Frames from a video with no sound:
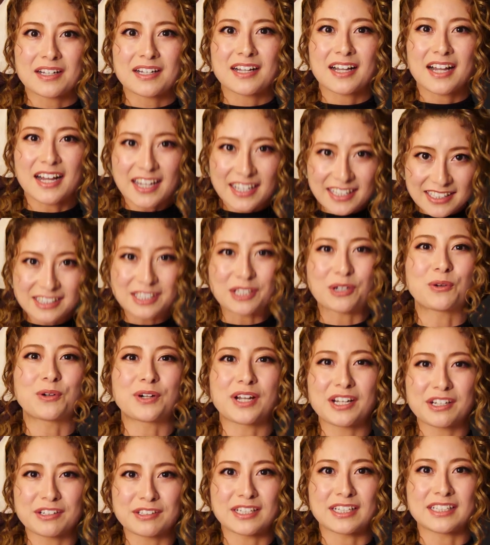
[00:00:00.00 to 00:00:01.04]
帰ってこ
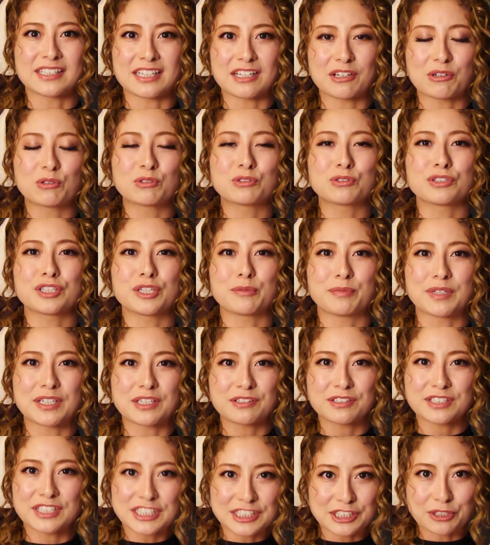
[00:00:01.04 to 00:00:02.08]
れるなんて本当にびっ
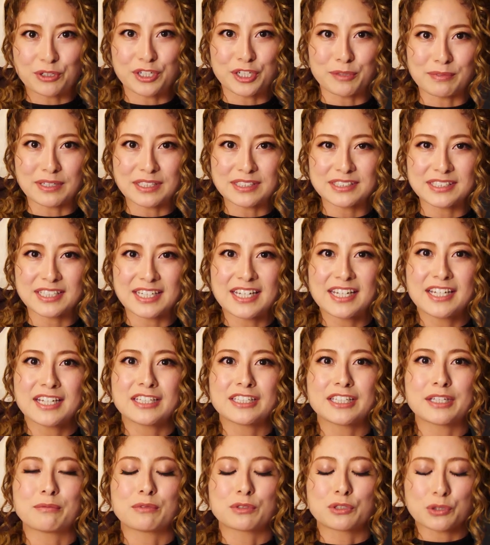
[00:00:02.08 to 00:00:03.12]
くりしております
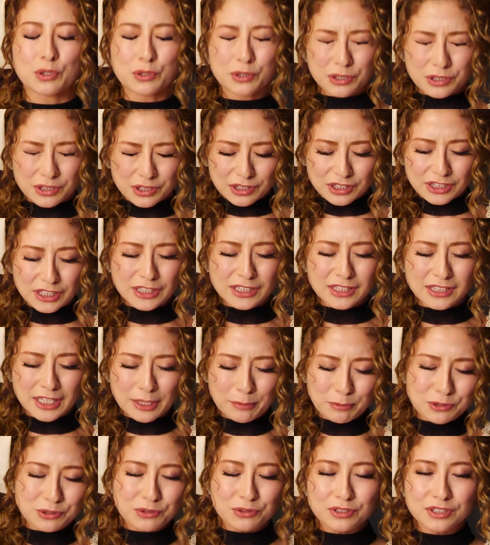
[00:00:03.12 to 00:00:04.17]
でもとっ
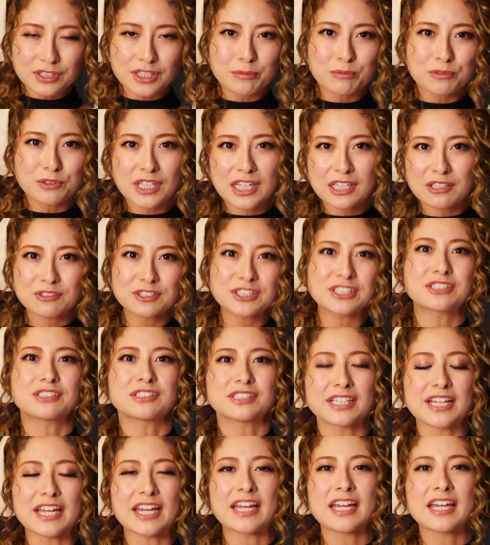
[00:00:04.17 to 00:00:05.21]
てもとっても楽しく
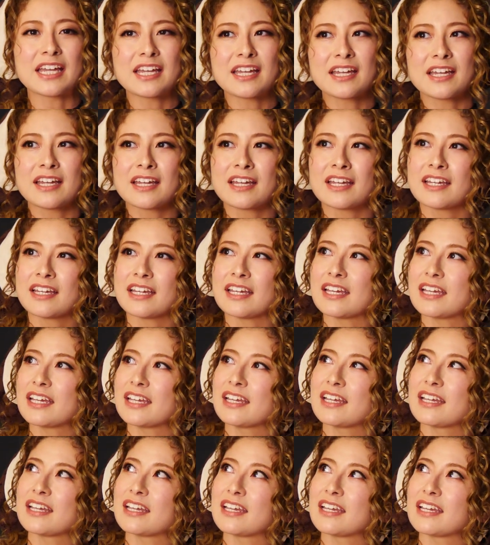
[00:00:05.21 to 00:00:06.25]
て、
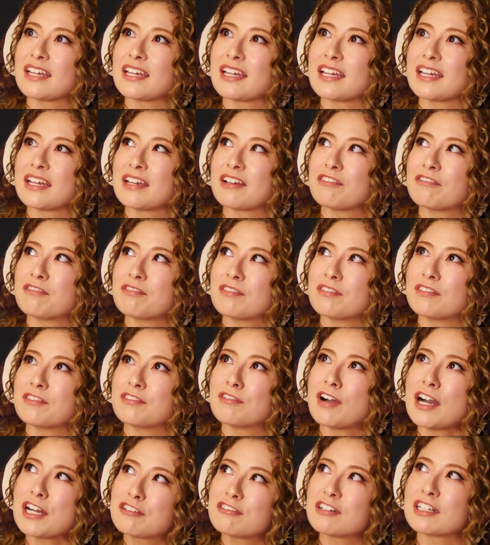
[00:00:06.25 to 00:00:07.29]
えー
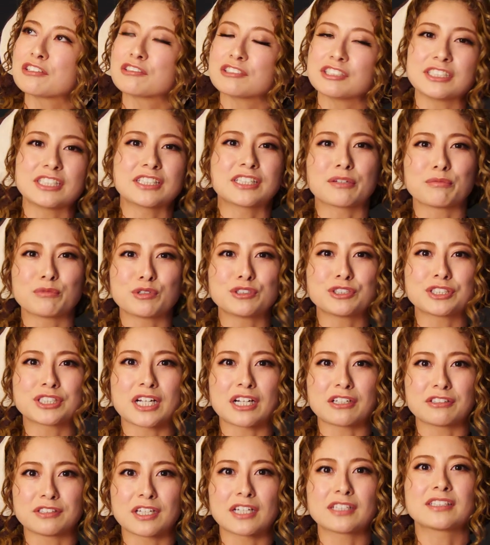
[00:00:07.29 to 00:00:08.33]
ワクワクしてた
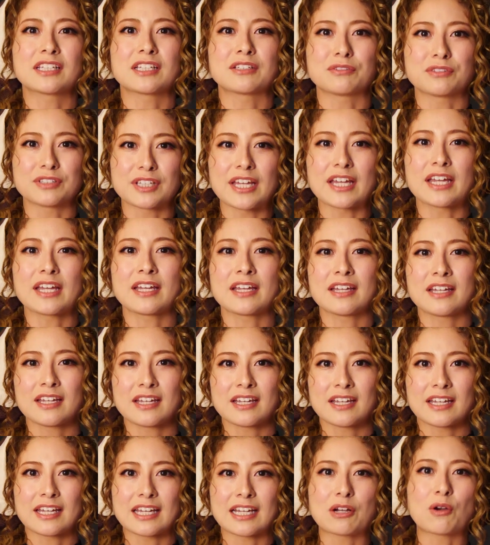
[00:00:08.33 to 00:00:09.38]
ミュージカルだったので
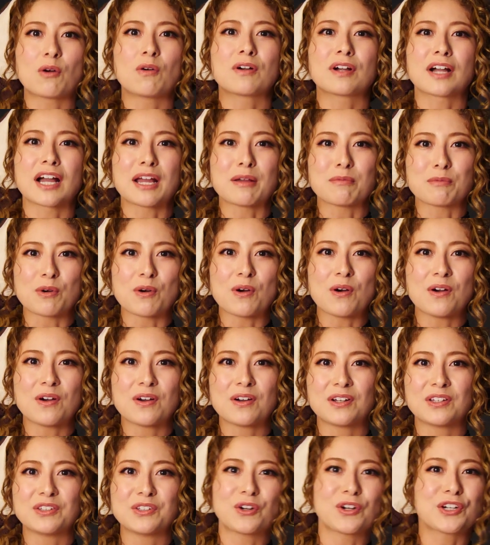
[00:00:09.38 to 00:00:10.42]
今回も
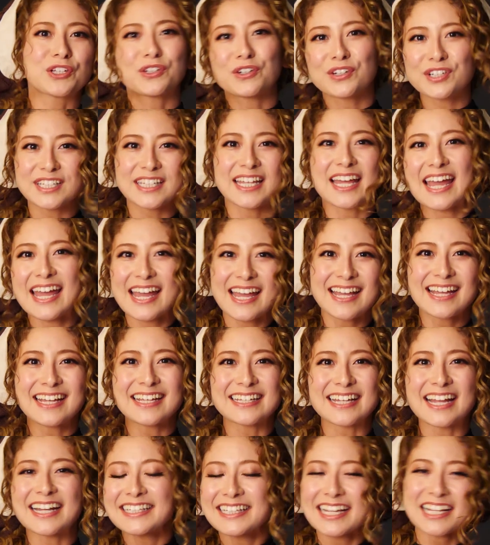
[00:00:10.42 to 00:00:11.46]
ノリノリで
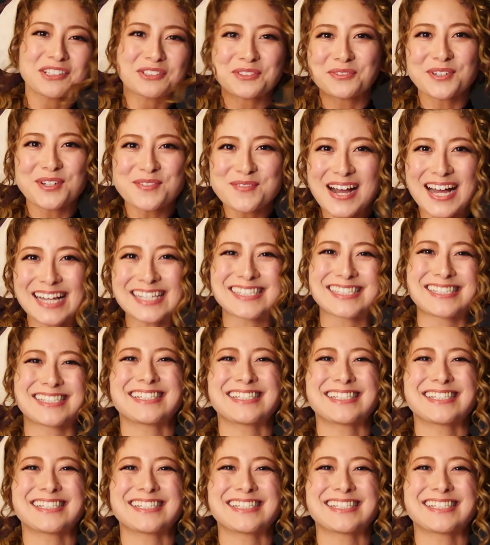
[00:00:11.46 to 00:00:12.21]
やりたいと思います